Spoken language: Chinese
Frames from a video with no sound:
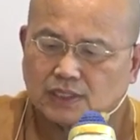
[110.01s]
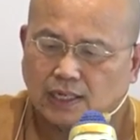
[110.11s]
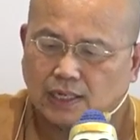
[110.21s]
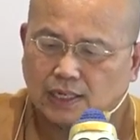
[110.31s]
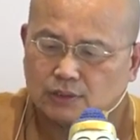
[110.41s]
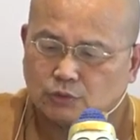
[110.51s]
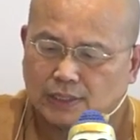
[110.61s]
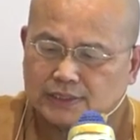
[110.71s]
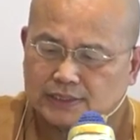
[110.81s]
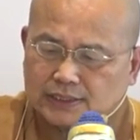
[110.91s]
啊
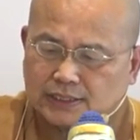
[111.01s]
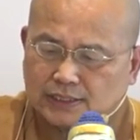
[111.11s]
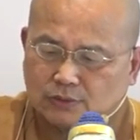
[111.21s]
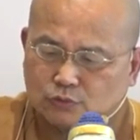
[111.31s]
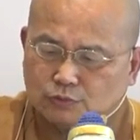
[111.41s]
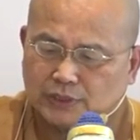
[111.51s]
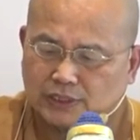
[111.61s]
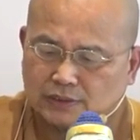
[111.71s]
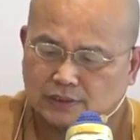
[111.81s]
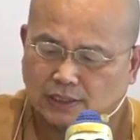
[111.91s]
断这个无
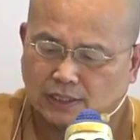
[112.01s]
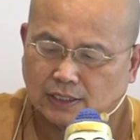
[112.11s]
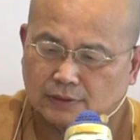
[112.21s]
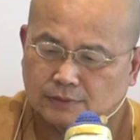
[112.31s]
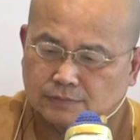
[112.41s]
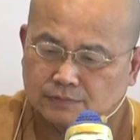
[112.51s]
名啊，